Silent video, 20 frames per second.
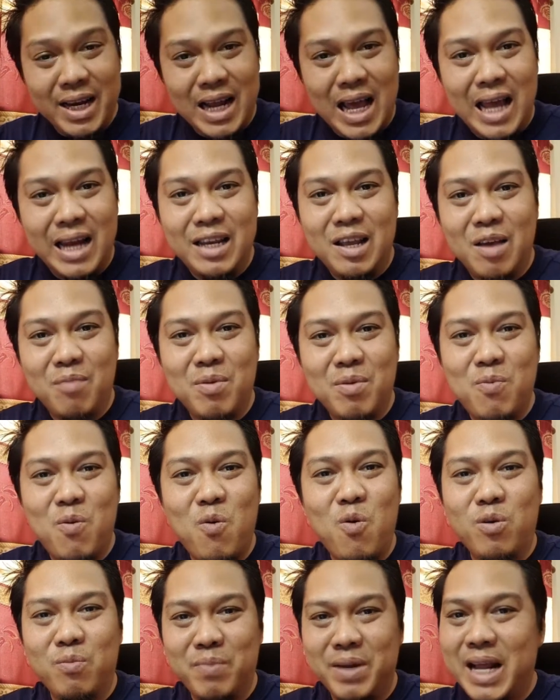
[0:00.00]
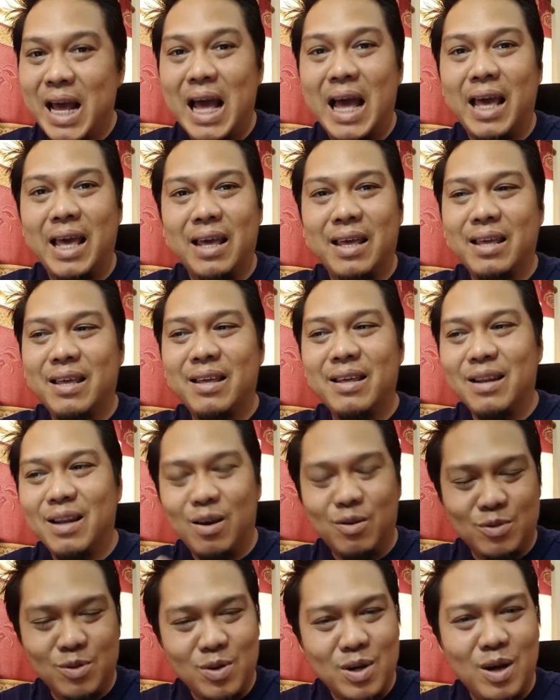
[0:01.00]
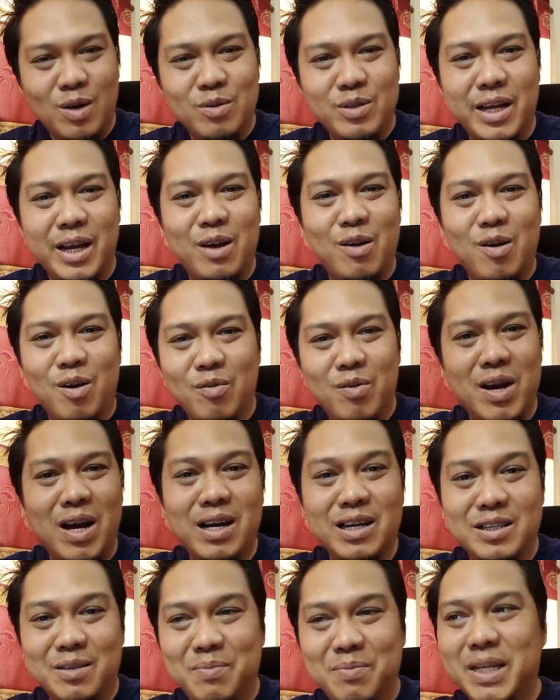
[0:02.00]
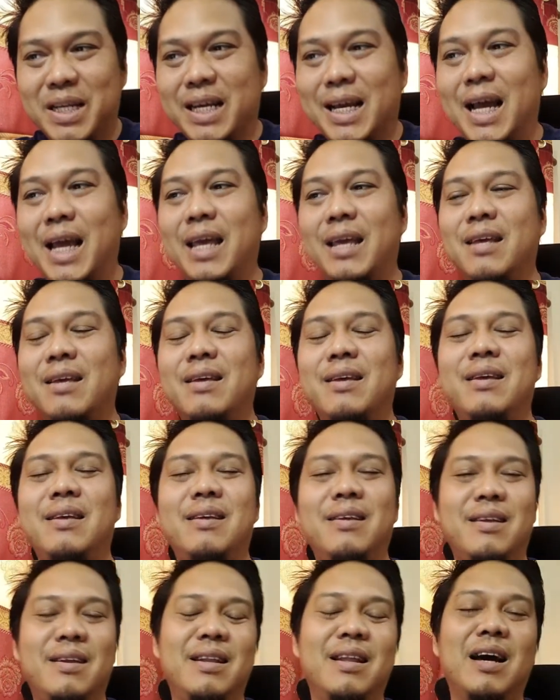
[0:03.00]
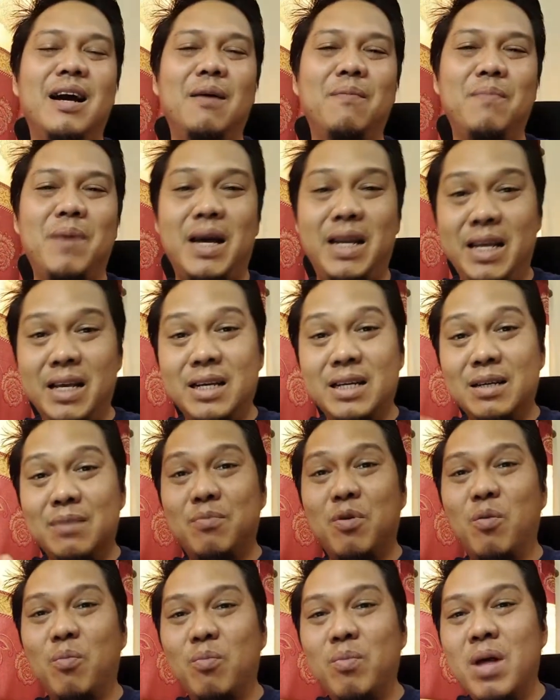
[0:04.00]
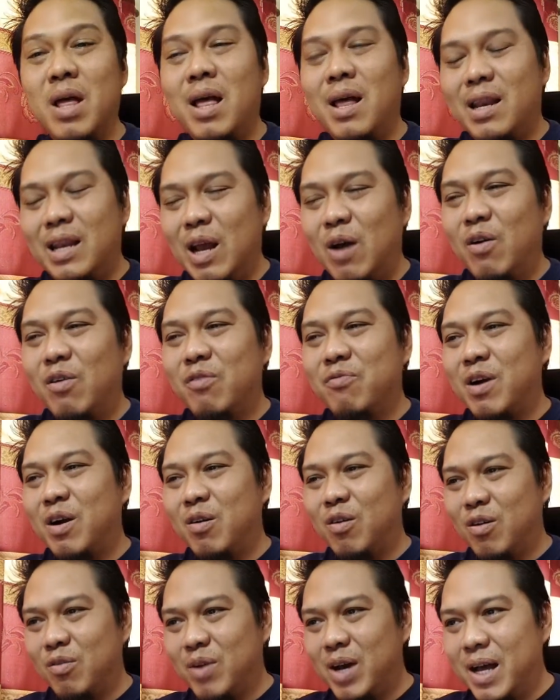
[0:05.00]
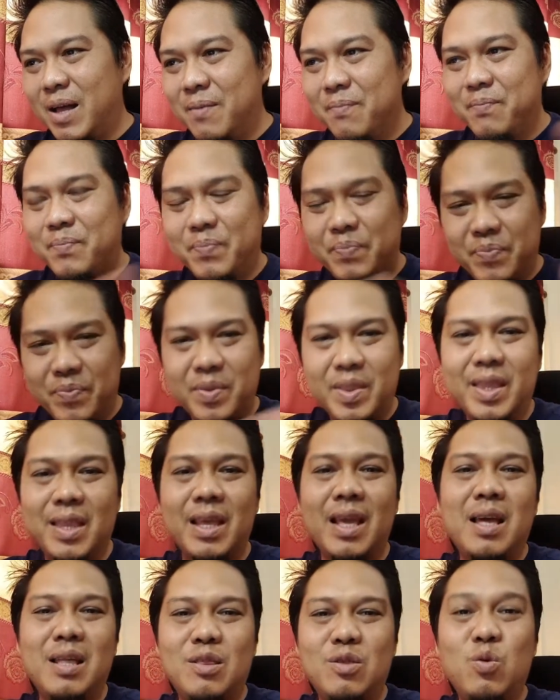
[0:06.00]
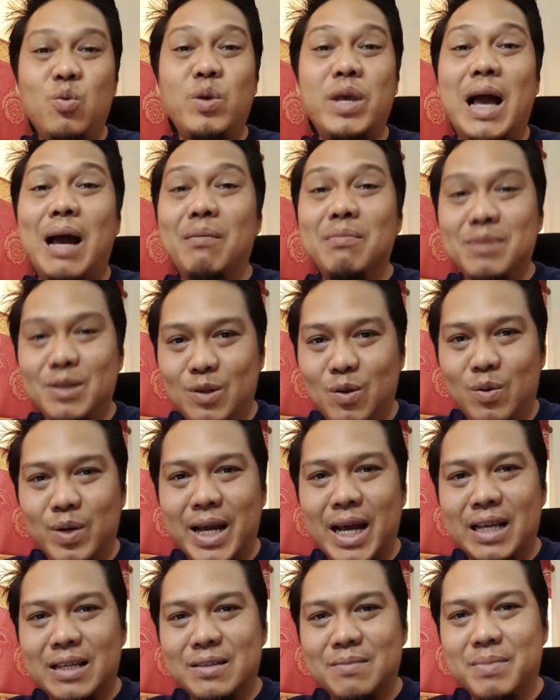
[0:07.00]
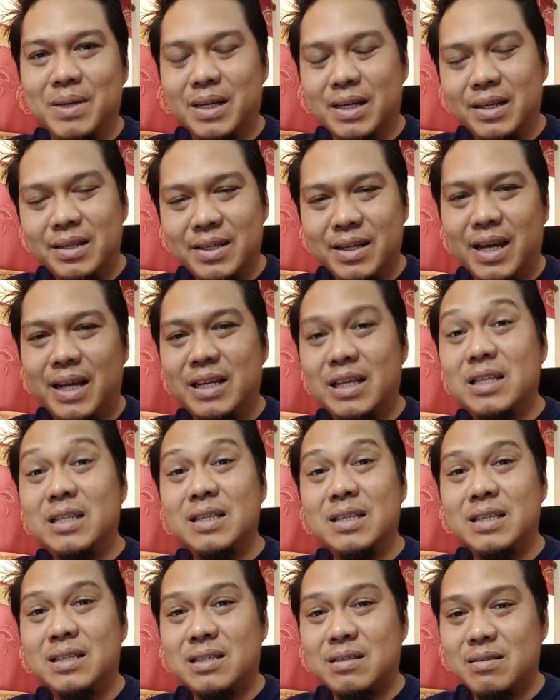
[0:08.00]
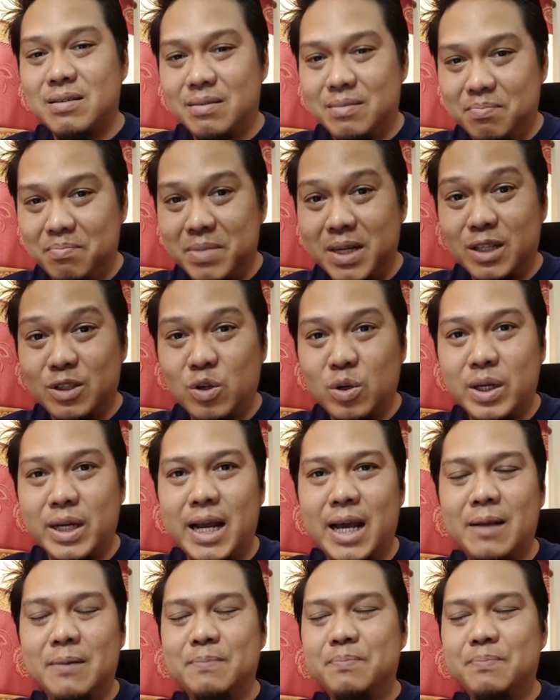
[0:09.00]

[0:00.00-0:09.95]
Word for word: ด้านเดียวมาพูดไม่ได้ เราต้องเข้าใจก่อนว่าเออจะเป็นยังไง นะครับ อันนี้คือผมเล่าให้ฟังก่อนว่า ทุกอย่างมีสองด้านเสมอ อันนี้คือเบื้องต้นนะ